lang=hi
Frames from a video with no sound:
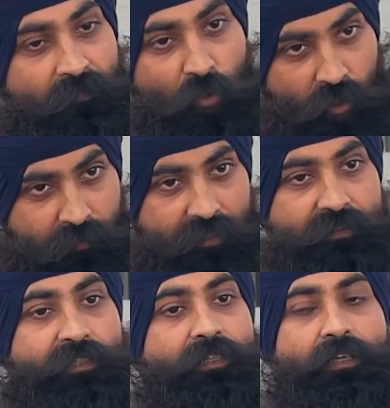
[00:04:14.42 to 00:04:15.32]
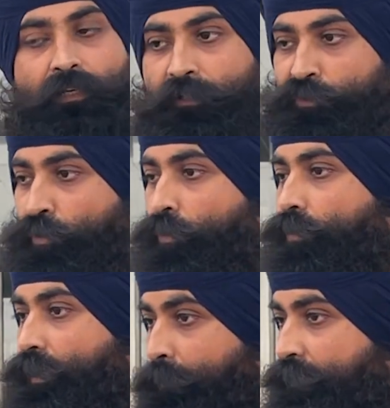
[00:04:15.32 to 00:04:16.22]
कोई बात नहीं जो
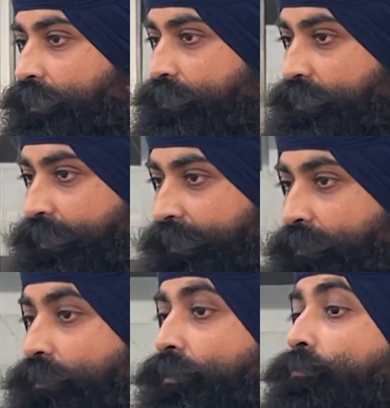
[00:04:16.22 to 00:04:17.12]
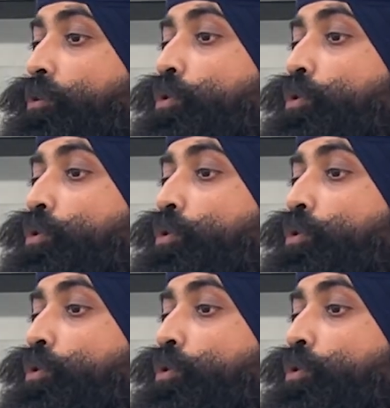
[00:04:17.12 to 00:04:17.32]
कम करते हैं वो